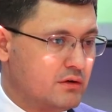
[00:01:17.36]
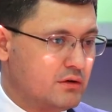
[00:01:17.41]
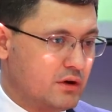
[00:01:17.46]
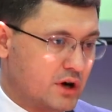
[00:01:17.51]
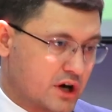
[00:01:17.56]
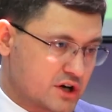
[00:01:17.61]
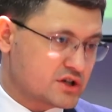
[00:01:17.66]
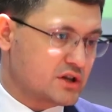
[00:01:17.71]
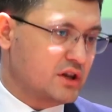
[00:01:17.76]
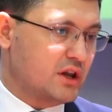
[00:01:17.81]

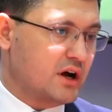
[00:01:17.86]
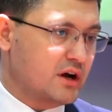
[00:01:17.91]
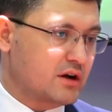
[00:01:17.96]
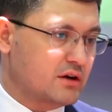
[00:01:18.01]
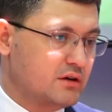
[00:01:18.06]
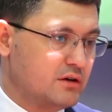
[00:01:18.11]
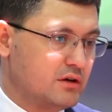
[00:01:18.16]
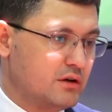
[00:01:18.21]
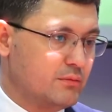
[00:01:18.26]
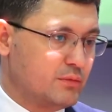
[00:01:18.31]
а шлак
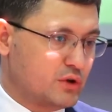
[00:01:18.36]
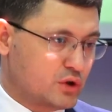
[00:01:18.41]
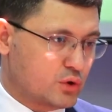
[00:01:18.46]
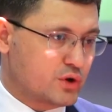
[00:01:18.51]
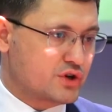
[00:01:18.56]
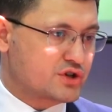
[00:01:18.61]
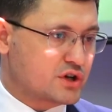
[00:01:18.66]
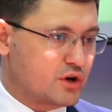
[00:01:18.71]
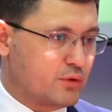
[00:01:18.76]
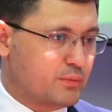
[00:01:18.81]

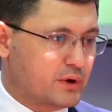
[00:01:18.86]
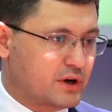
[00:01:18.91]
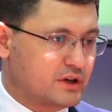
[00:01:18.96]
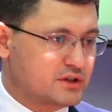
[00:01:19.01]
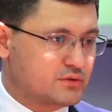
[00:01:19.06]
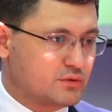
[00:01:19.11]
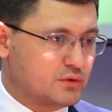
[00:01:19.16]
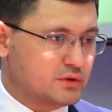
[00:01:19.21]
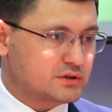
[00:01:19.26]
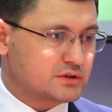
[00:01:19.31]
металлургического
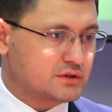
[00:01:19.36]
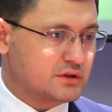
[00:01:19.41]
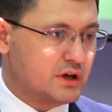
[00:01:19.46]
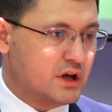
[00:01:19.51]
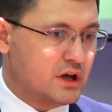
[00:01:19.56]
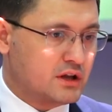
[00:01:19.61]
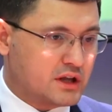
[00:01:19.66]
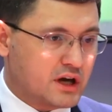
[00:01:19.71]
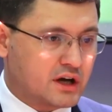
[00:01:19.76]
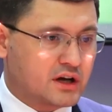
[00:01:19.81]
производства.
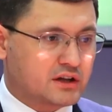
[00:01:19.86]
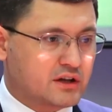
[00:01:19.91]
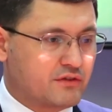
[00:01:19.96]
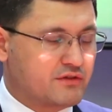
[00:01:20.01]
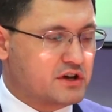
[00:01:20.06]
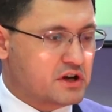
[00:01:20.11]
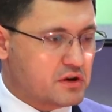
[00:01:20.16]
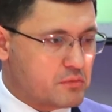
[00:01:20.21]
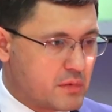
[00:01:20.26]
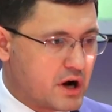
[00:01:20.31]
Так это в
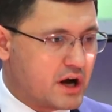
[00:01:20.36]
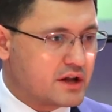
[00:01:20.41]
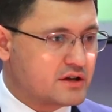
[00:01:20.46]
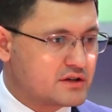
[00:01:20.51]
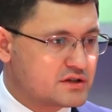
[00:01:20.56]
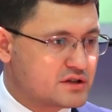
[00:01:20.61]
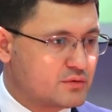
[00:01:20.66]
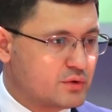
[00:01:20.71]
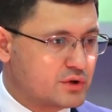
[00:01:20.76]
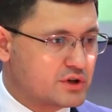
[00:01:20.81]
Германии
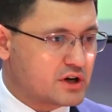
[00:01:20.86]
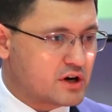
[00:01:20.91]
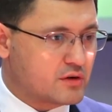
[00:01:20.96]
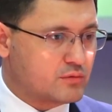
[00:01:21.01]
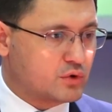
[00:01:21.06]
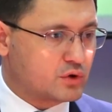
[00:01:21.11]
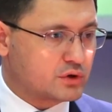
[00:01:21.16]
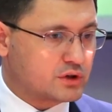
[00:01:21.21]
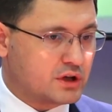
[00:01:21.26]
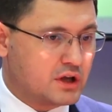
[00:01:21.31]
сегодня
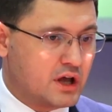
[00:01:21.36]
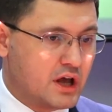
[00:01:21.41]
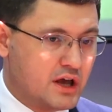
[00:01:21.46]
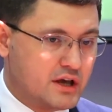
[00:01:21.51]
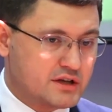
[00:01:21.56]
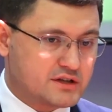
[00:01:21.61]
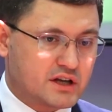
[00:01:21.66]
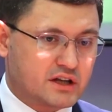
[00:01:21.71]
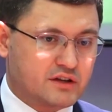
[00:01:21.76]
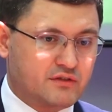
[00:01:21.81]
работает. И,
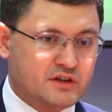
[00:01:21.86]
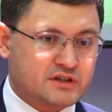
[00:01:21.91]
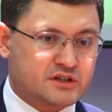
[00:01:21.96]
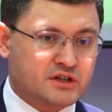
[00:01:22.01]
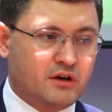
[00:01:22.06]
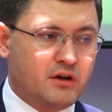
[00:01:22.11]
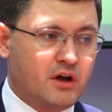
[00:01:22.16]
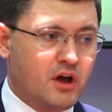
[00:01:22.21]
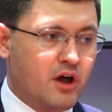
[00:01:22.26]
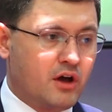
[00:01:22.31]

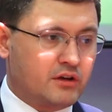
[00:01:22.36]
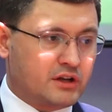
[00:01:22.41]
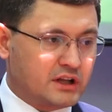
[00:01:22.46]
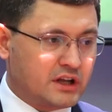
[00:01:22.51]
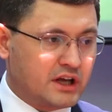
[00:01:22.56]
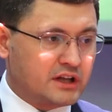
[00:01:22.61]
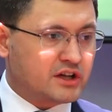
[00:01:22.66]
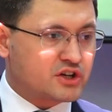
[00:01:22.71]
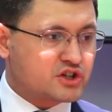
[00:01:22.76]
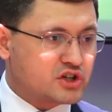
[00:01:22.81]
соответственно, тогда
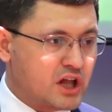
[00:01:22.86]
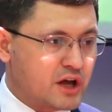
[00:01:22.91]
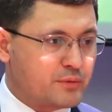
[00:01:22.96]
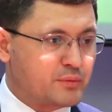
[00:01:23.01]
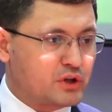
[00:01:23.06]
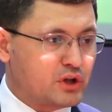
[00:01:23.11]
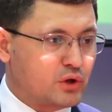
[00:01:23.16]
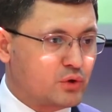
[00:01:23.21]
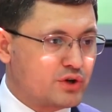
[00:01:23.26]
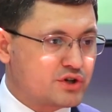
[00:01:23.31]
это шлак
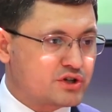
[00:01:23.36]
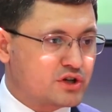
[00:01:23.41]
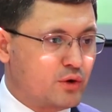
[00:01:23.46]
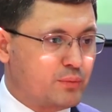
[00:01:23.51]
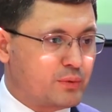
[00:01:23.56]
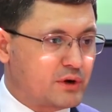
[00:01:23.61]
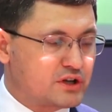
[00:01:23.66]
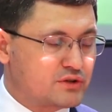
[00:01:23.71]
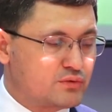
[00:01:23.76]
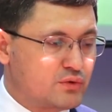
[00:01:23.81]
металлургического
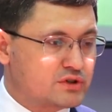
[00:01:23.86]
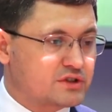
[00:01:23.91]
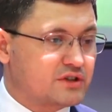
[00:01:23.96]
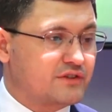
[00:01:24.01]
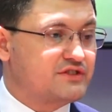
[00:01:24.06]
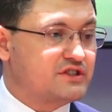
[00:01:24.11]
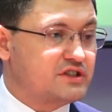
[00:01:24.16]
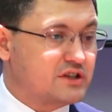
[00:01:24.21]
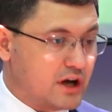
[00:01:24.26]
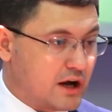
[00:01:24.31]
производства,
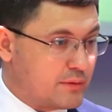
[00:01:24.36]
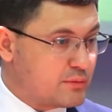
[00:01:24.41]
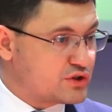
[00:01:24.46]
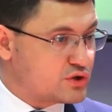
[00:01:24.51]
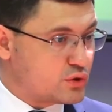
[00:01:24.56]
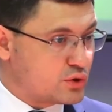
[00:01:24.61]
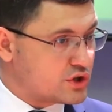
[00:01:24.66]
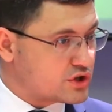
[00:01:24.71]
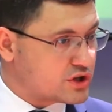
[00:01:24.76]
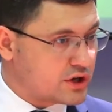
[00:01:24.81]
а мы
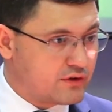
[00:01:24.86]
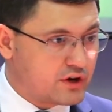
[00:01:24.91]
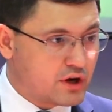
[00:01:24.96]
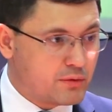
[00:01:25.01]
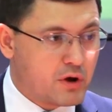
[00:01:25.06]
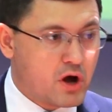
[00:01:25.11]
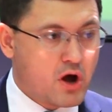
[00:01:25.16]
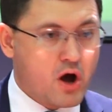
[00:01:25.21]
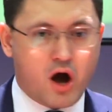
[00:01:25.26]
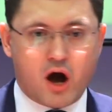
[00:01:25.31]
сегодня же
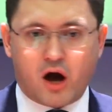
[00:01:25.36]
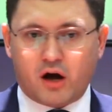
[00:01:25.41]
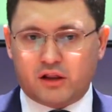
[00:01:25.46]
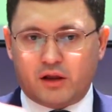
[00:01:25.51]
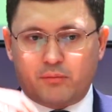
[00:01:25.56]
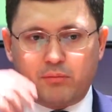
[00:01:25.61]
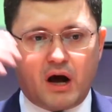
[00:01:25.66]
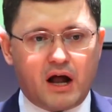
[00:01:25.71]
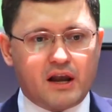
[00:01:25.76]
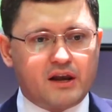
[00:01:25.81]
говорим о
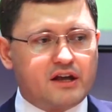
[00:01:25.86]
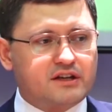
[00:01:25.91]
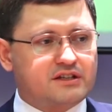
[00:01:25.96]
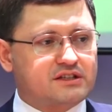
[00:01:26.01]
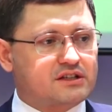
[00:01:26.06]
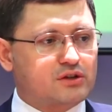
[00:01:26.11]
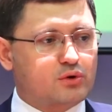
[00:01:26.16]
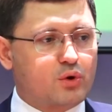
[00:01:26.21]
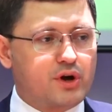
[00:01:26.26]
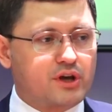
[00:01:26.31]
глобальной
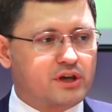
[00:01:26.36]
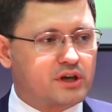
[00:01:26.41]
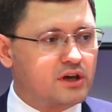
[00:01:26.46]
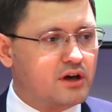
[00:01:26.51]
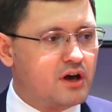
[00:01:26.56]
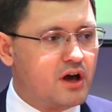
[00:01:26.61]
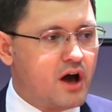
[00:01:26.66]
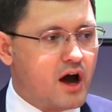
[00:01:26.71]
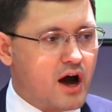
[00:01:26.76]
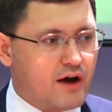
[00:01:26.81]

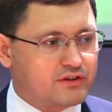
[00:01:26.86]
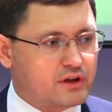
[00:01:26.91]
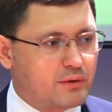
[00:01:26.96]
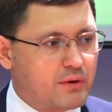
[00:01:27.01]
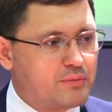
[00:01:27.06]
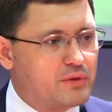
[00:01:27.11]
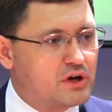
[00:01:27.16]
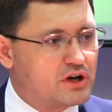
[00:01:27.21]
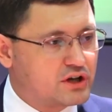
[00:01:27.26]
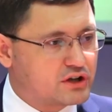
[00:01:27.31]
стройке
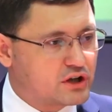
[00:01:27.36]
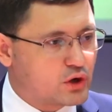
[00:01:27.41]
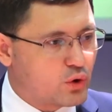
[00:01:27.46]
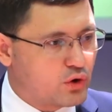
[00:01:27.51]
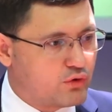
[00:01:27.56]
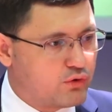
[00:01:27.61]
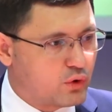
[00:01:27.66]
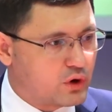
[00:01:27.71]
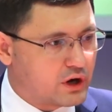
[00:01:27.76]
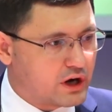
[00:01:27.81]
автомобильных
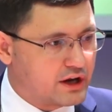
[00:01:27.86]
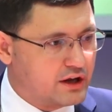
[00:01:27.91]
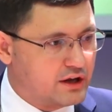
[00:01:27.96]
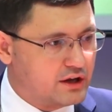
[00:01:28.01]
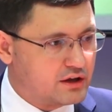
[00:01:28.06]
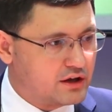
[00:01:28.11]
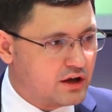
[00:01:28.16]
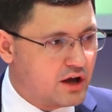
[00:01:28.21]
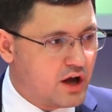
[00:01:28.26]
дорог в Украине.